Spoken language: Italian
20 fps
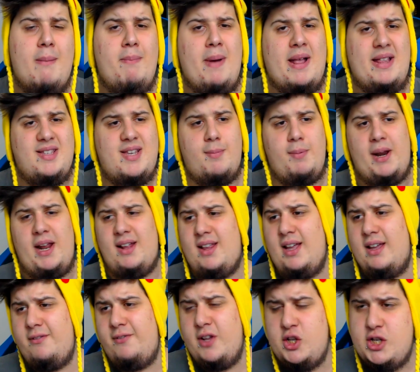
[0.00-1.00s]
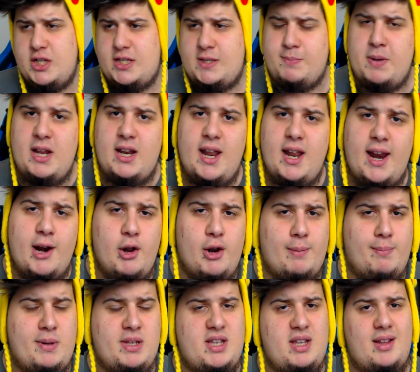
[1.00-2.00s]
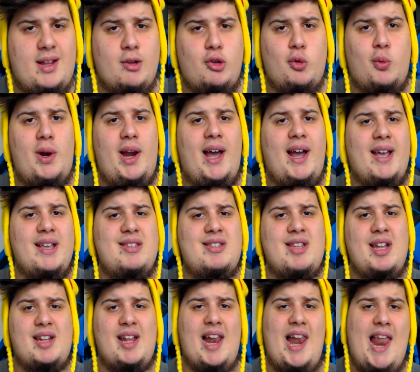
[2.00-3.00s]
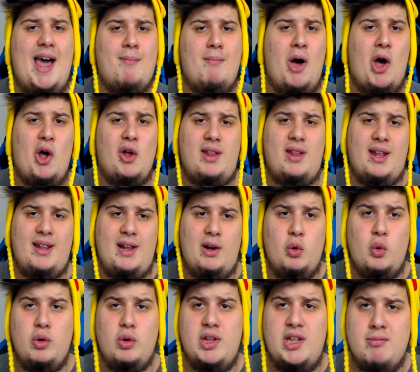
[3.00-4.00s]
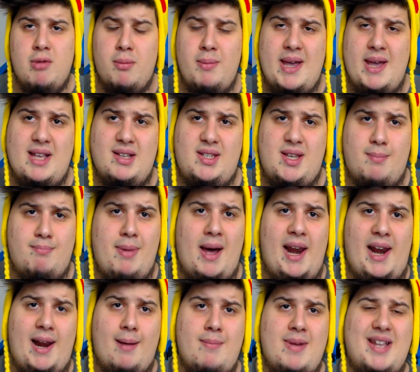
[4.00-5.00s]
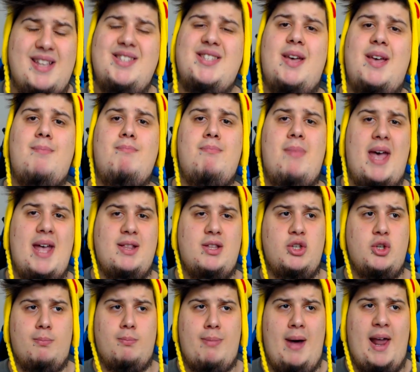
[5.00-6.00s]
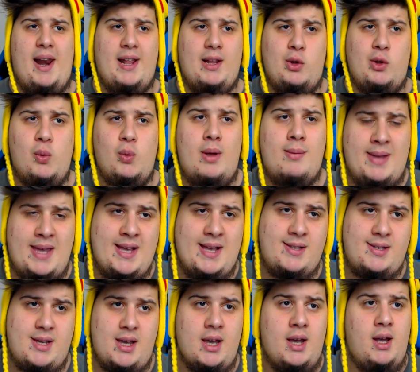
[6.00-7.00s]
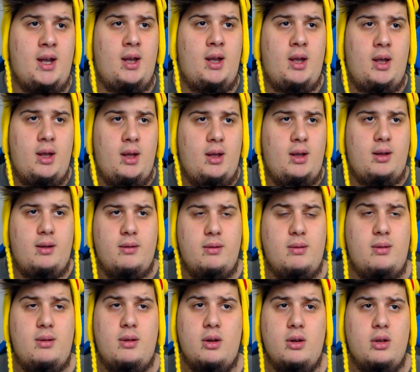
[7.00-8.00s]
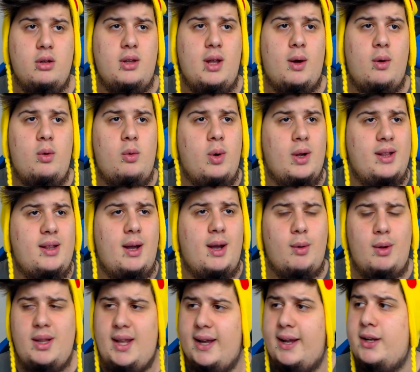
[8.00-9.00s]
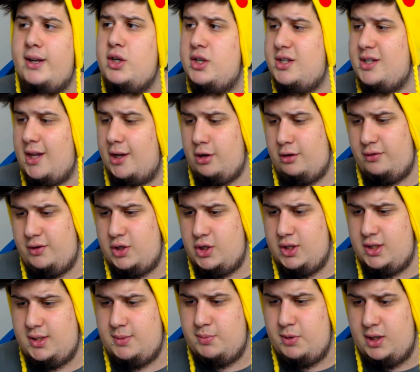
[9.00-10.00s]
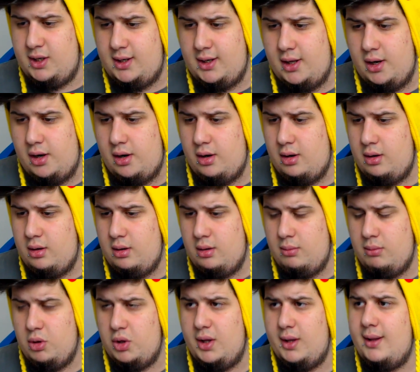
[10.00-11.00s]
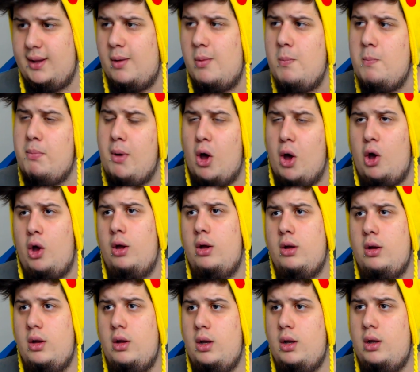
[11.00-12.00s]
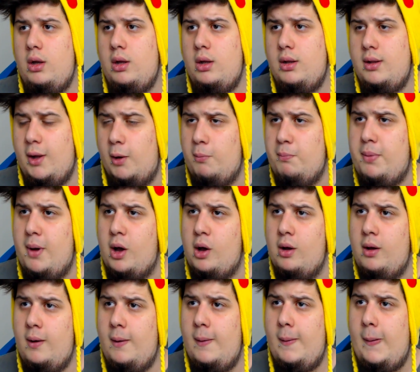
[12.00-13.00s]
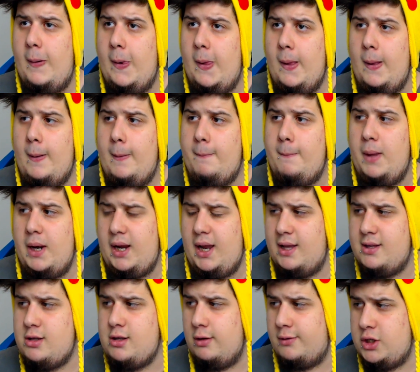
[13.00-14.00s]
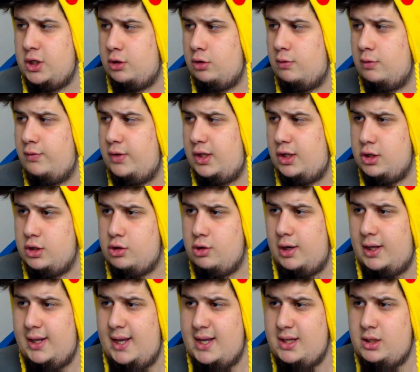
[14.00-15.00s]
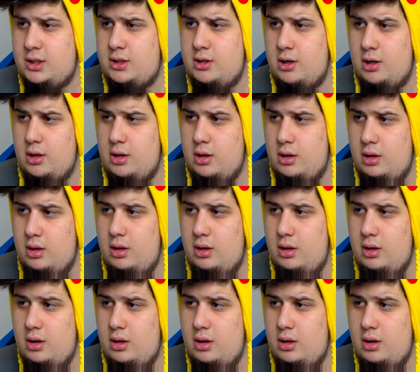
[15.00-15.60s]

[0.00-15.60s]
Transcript: ben saprete, i fidget spinner hanno rappresentato quella che è stata la moda dell'ultimo mese, barra mese e mezzo, barra due mesi. Da, da, da quando è che ci stanno i fidget spinner? Boh, da, da un po'. Da un po'. Perché sto facendo un video solo adesso?